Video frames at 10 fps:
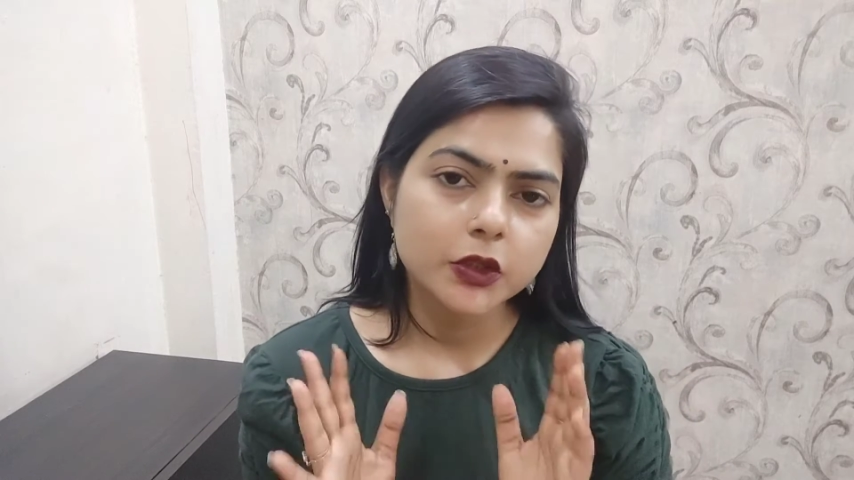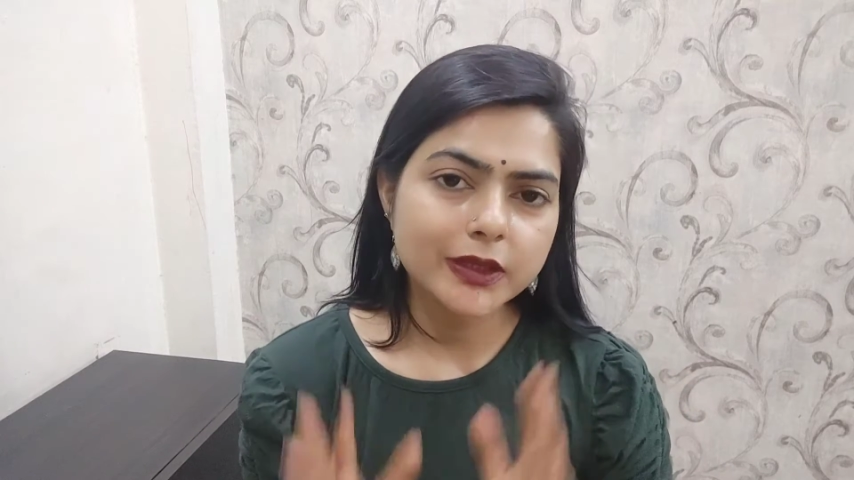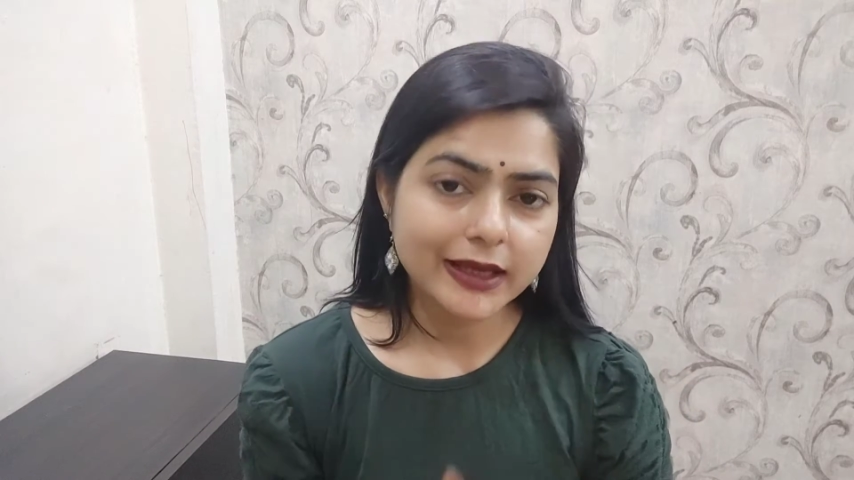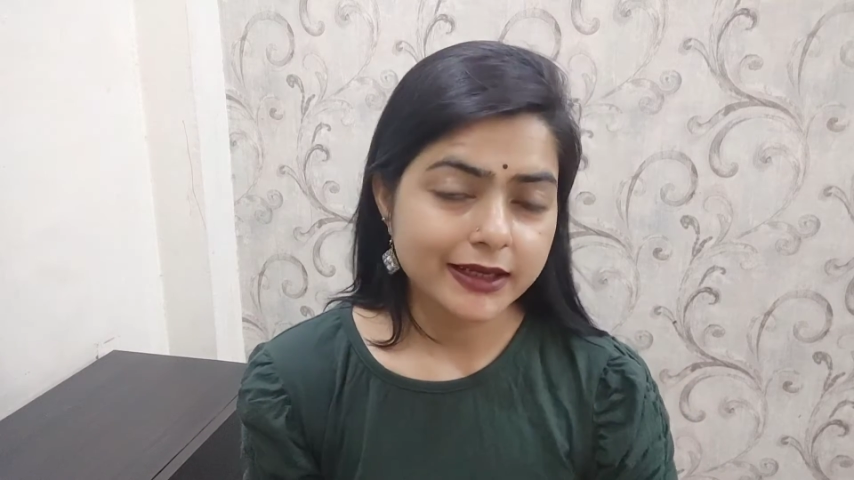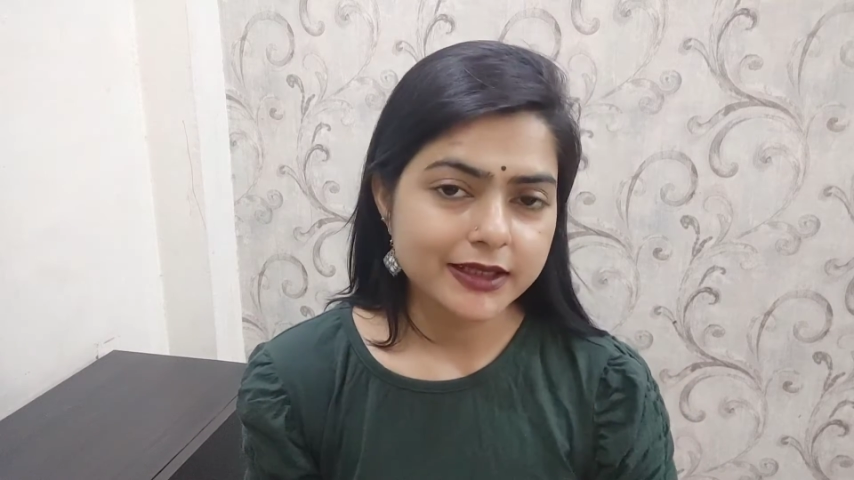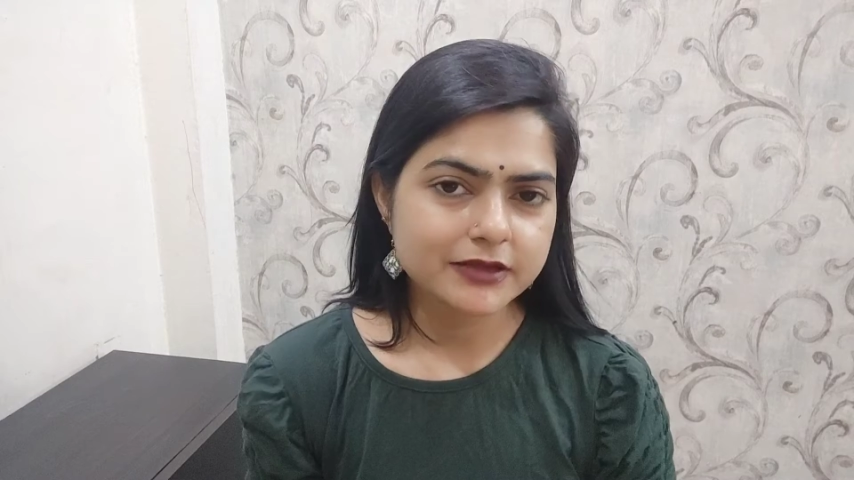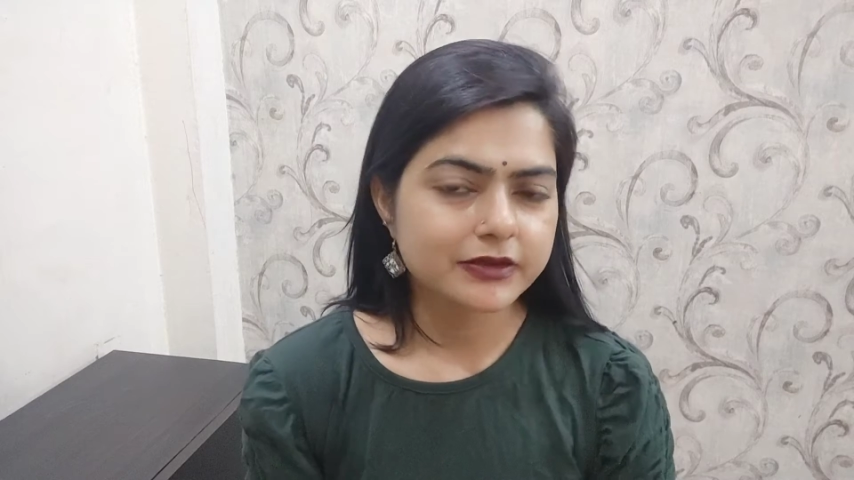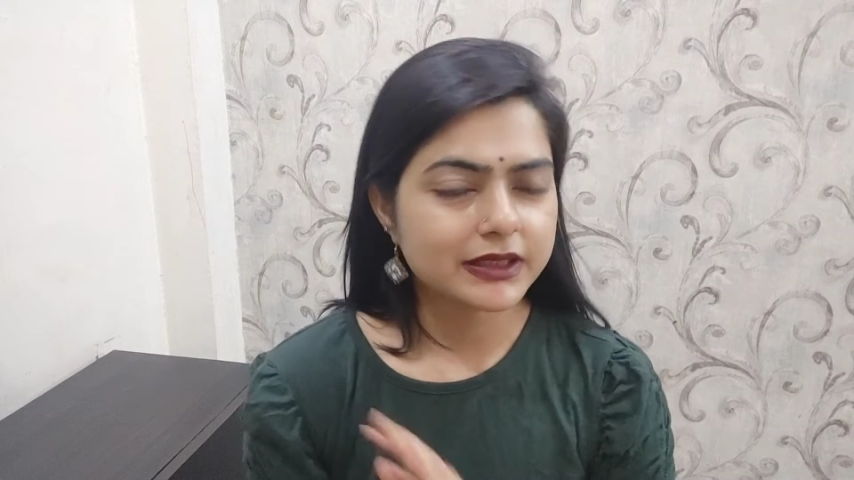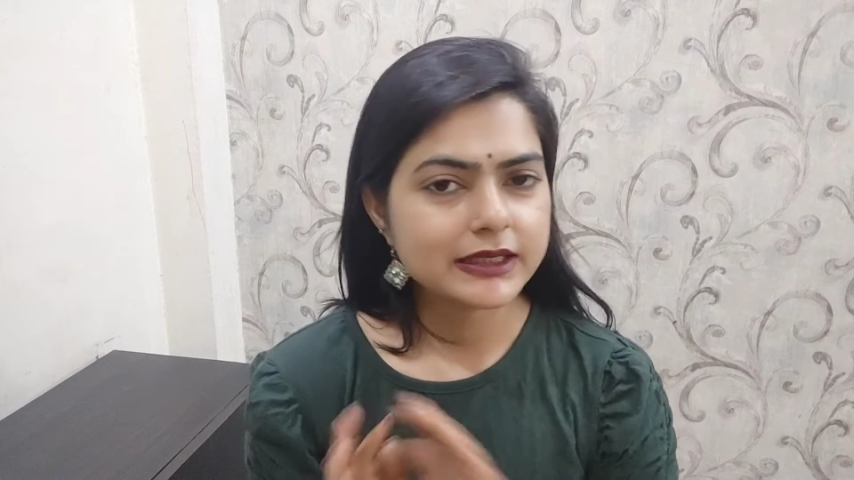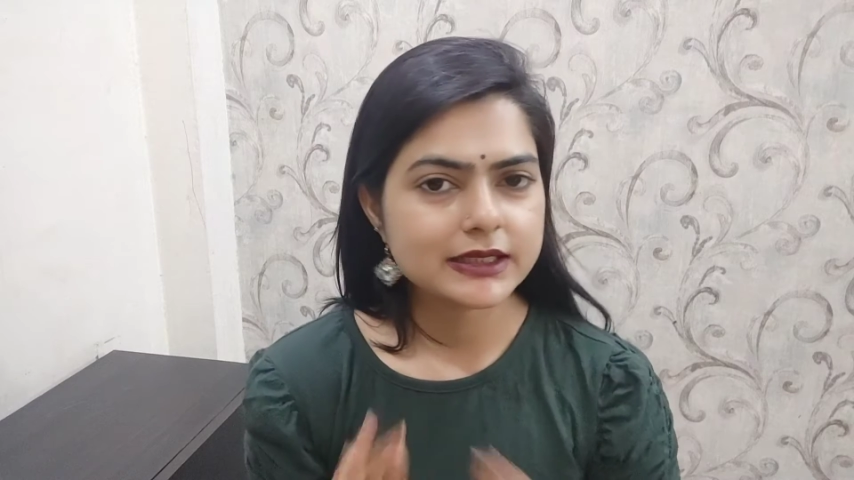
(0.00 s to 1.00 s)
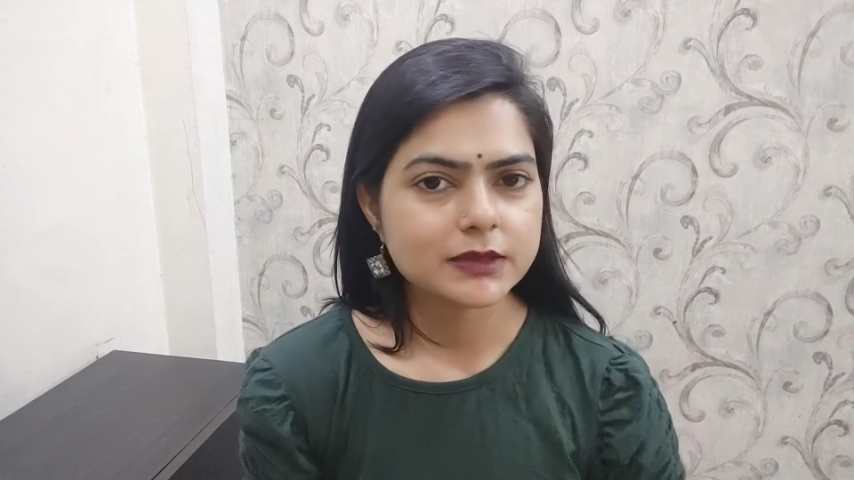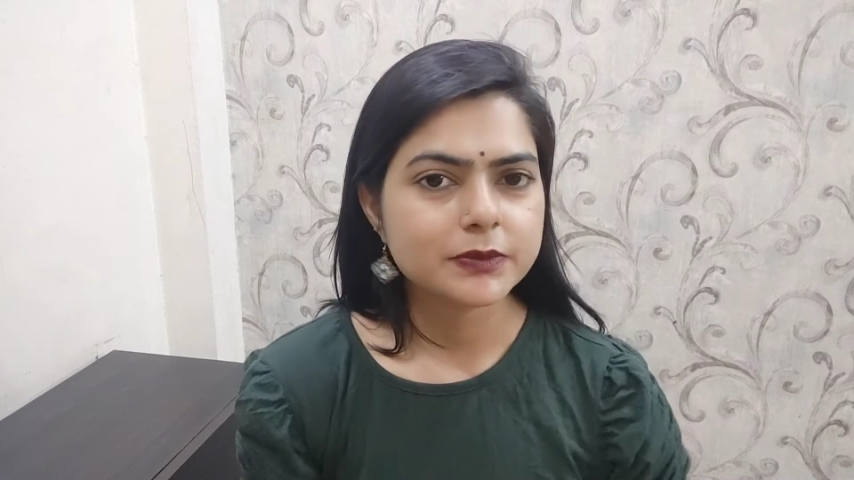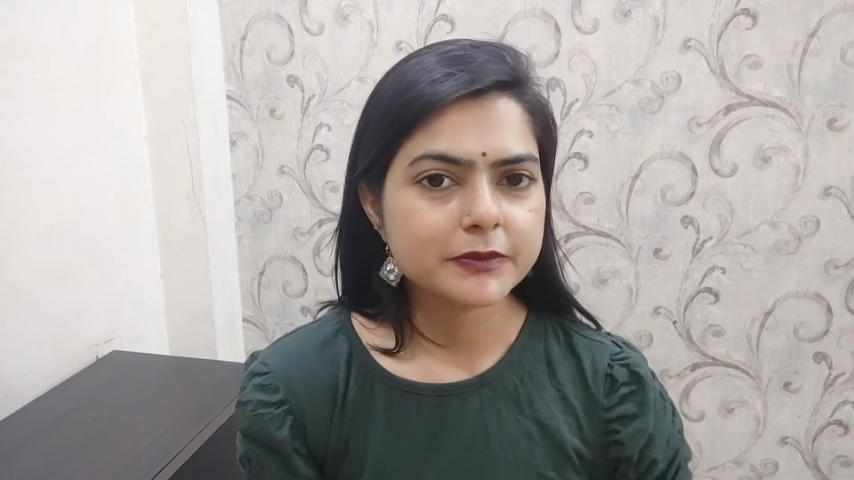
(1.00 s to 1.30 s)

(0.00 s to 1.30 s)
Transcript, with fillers: तो दैट इज़ वाई ये सब